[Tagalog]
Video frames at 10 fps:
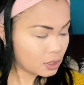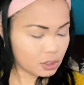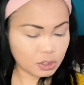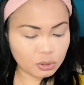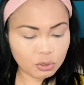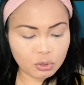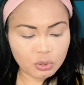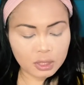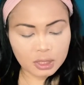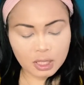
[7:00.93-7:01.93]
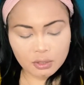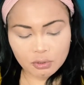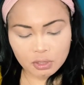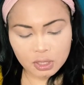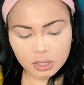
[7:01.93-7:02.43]
So, kukuha tayo
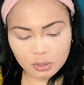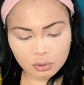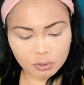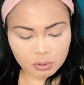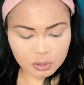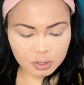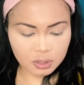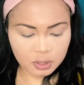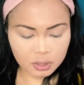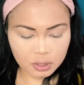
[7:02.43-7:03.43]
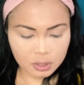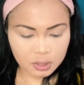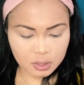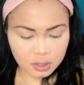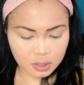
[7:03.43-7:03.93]
dito
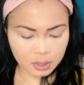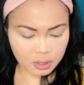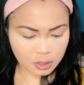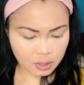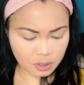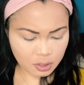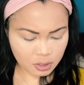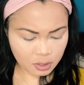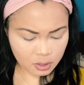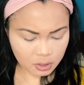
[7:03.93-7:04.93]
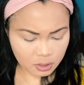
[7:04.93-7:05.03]
ng